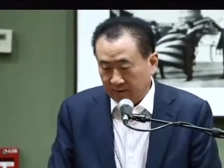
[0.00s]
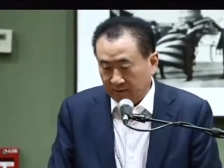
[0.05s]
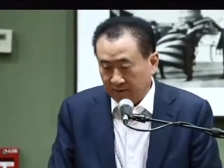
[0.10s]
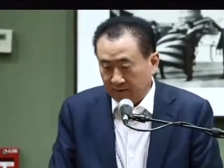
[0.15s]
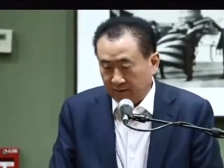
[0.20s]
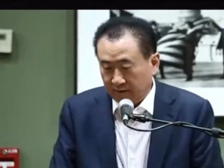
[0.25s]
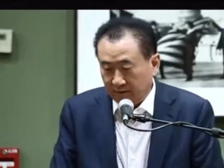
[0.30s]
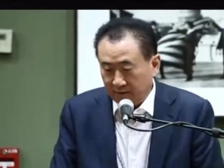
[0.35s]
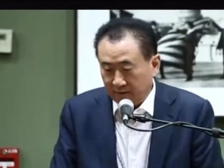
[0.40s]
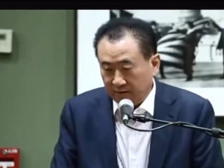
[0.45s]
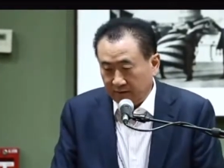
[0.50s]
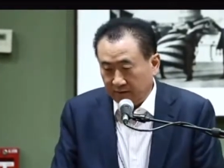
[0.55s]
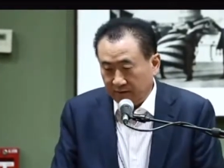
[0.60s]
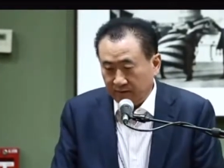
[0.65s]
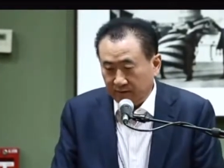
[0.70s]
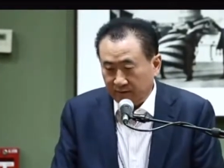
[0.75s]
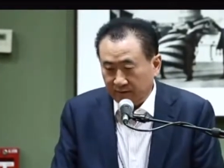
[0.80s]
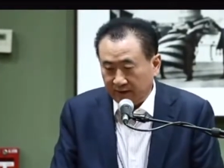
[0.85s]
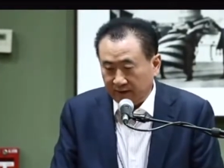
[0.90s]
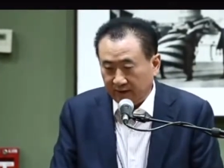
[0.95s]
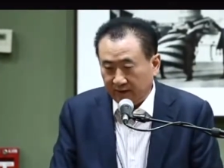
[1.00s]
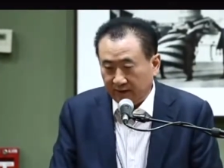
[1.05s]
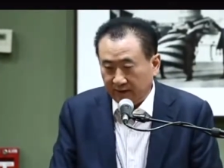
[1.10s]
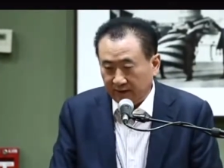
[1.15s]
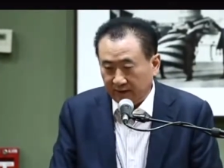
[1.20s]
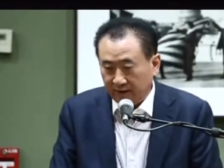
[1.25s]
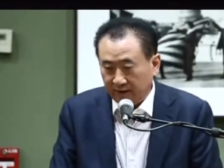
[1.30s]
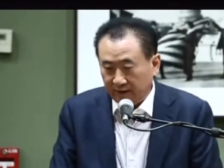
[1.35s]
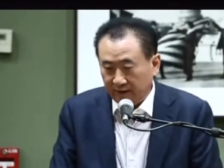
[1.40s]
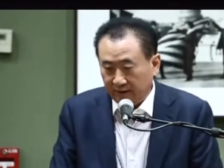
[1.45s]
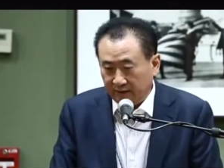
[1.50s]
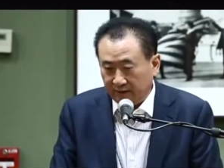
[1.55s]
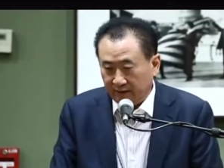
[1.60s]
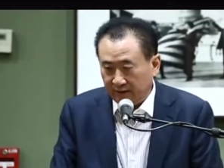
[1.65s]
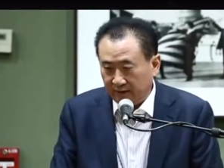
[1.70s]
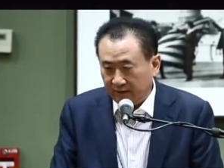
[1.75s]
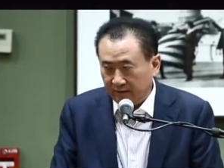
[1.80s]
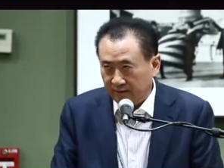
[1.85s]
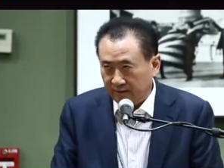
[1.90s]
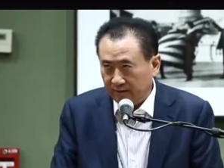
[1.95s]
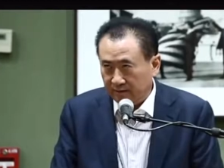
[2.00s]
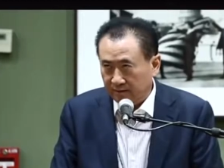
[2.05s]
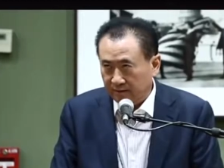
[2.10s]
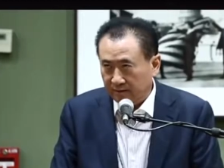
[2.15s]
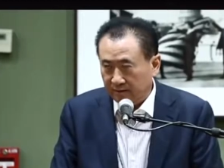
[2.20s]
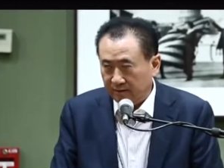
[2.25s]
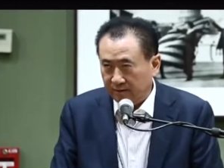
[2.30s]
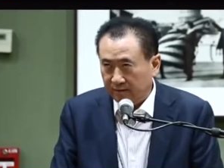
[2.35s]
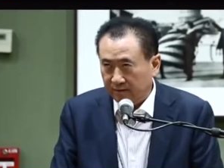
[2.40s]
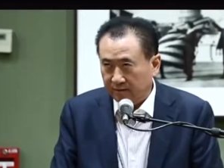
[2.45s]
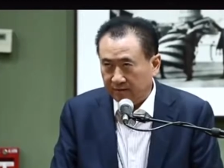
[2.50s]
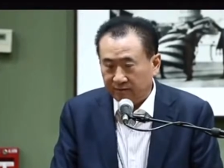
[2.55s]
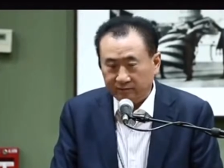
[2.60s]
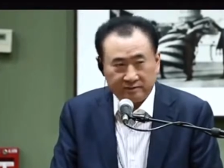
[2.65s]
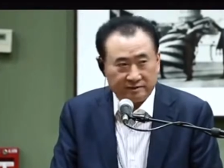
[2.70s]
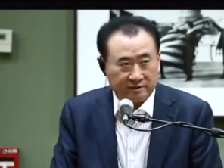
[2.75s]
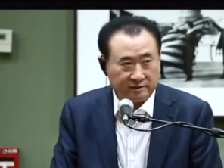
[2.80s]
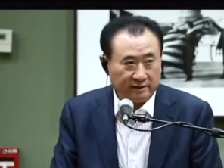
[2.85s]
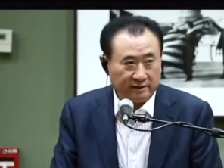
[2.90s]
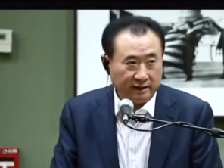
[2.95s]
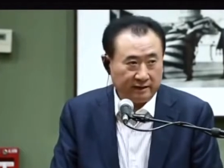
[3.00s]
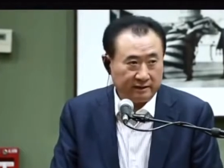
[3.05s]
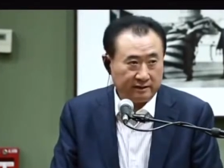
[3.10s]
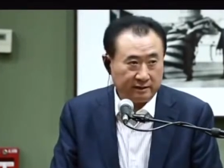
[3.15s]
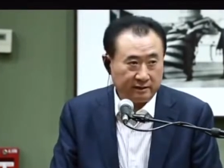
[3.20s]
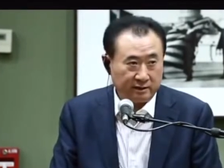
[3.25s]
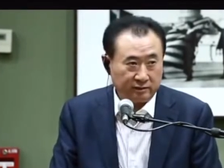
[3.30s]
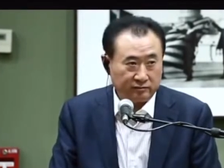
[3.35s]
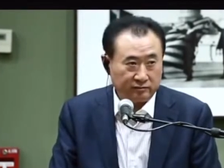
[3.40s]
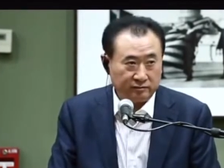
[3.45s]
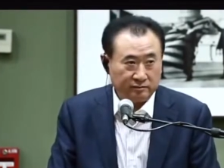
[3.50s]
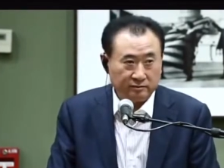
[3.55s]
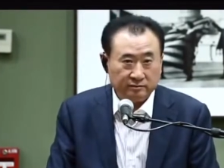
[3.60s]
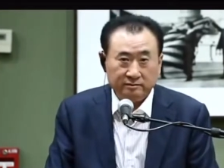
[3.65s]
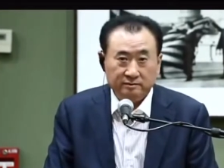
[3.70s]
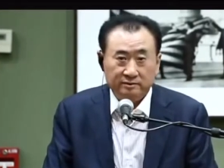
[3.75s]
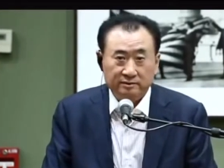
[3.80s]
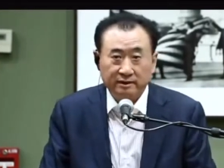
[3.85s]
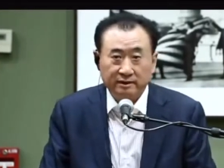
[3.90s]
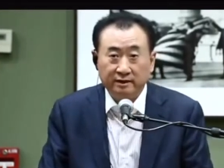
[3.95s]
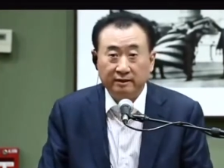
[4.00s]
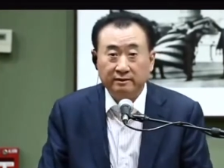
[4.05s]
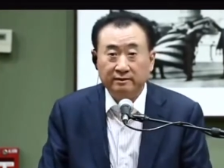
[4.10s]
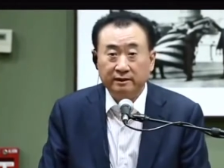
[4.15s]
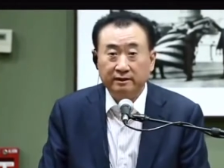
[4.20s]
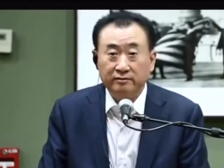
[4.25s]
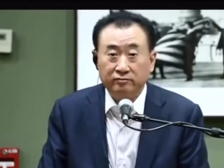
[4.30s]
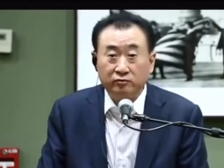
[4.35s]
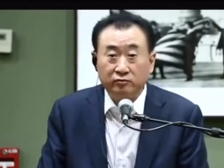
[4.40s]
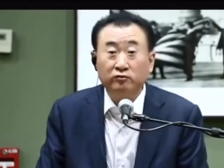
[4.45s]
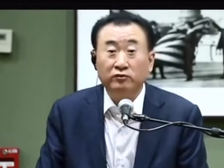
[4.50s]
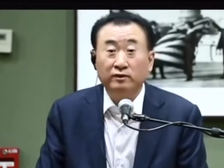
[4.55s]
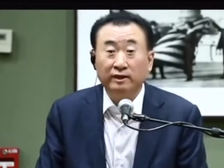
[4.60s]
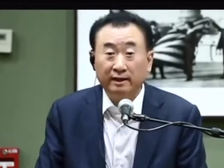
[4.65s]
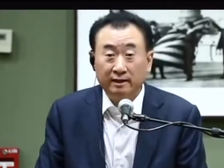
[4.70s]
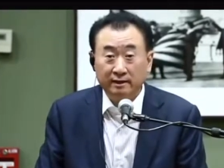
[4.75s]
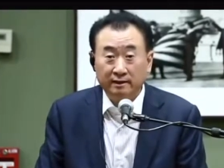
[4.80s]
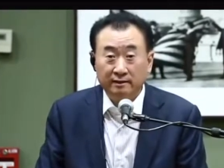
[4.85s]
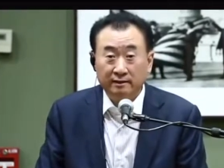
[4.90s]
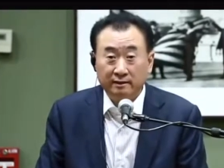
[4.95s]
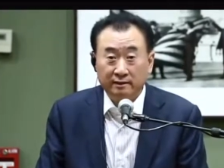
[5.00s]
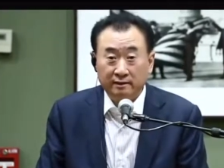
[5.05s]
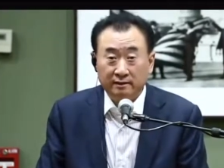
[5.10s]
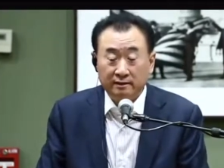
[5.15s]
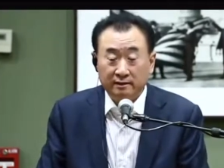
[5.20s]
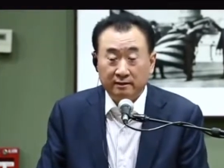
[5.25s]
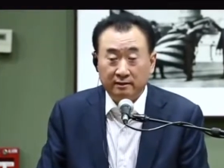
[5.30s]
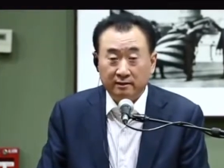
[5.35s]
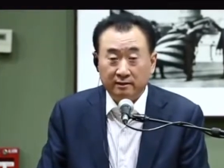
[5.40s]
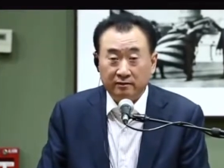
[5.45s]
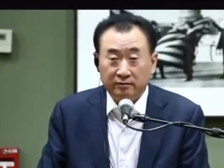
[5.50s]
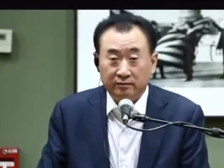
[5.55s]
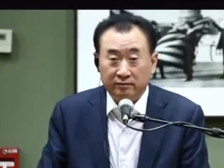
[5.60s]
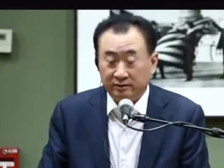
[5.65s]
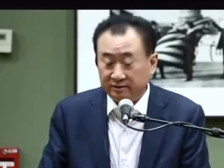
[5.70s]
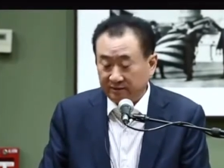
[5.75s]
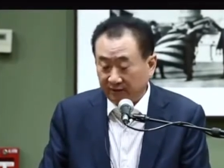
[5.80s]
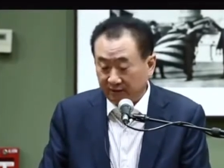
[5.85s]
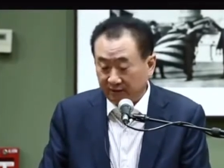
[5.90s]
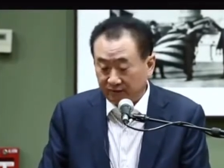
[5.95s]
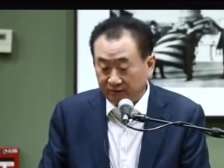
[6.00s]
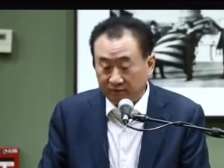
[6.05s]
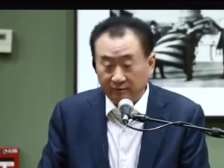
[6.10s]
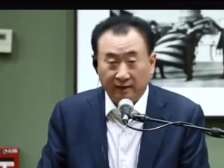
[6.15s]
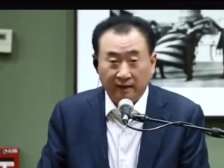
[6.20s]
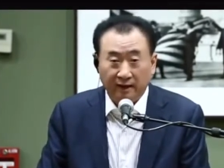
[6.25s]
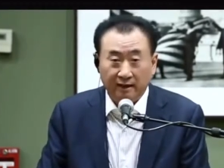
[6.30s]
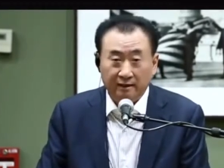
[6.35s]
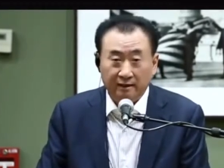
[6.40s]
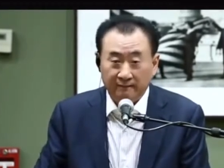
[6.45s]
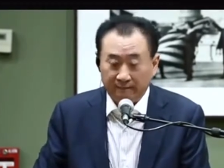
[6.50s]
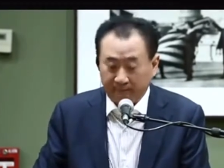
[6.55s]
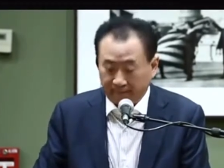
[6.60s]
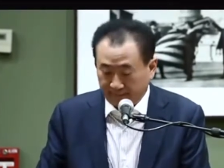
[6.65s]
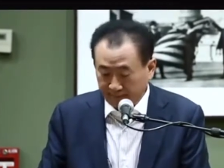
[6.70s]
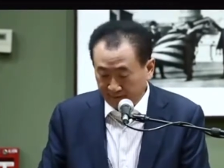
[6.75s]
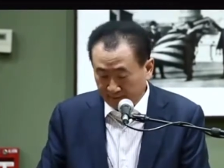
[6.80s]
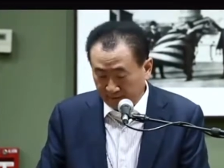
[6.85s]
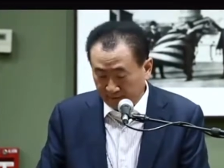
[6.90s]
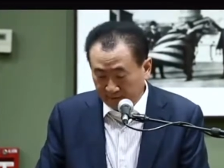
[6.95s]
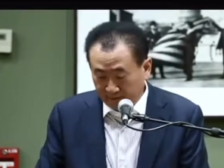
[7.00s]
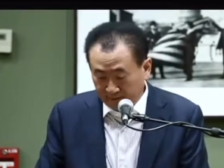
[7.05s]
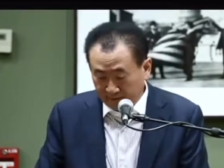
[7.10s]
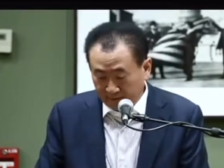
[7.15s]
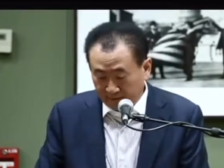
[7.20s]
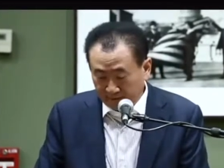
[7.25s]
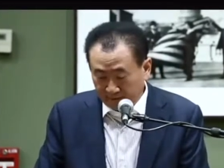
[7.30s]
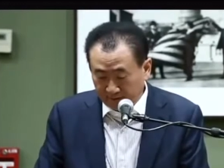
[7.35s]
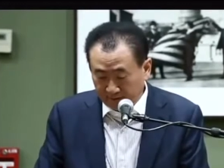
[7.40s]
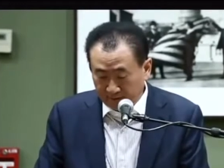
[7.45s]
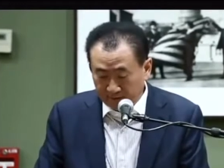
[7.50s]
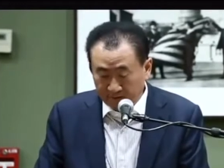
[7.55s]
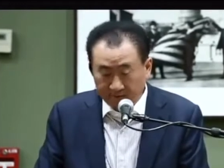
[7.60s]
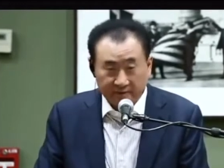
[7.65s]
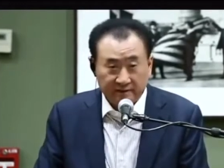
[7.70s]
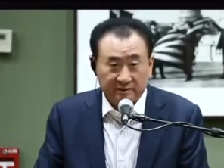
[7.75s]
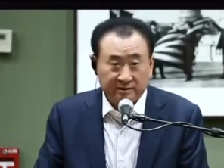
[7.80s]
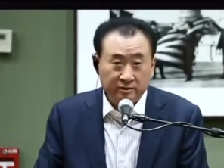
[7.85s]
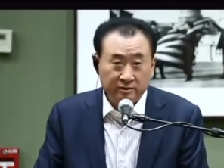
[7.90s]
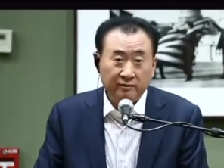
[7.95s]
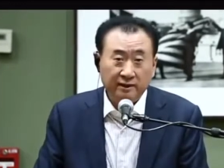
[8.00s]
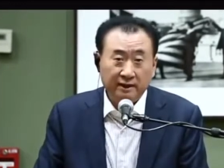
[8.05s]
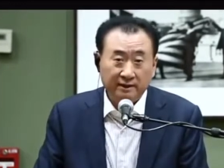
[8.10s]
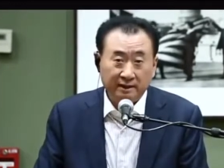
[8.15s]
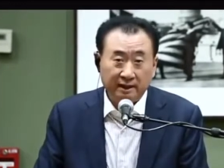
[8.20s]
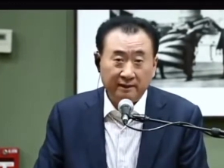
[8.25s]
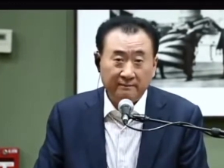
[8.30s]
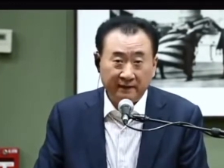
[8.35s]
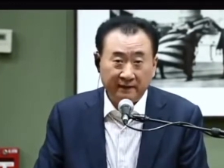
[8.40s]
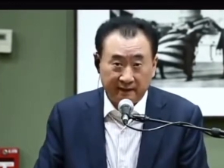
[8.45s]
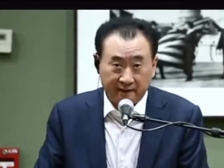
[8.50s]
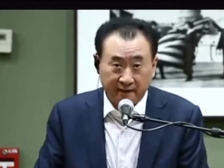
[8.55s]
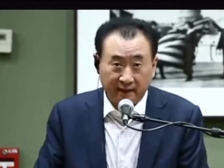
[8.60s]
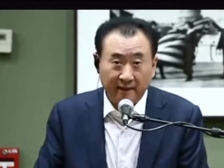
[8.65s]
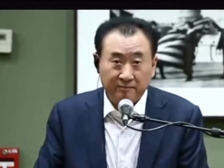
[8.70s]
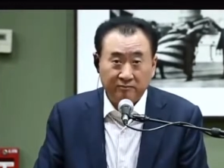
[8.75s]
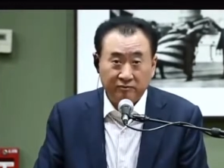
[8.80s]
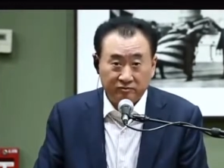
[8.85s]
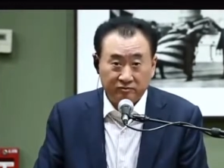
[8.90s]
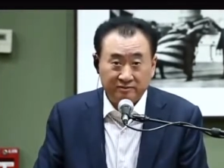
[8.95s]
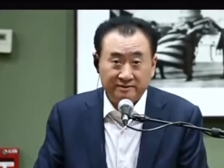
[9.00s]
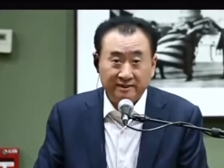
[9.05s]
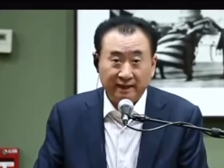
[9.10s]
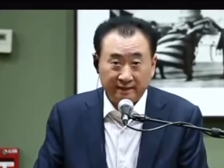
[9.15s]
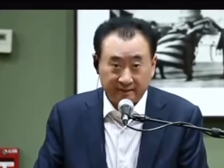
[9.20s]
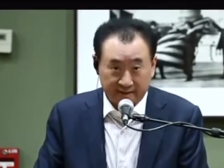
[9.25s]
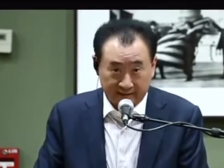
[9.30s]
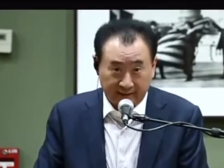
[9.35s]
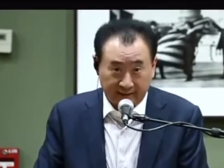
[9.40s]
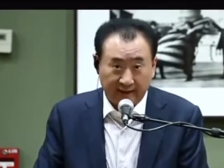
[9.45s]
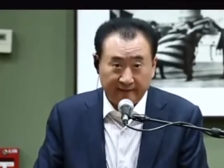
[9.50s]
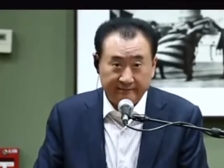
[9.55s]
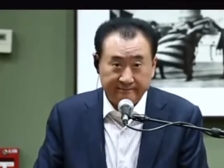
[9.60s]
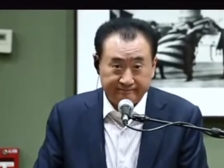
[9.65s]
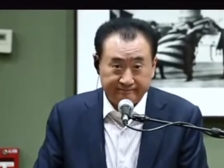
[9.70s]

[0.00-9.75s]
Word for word: 嗯，我在有一次演讲当中，在在在中国了，我讲了一句话：什么清华大、北大不如胆子大。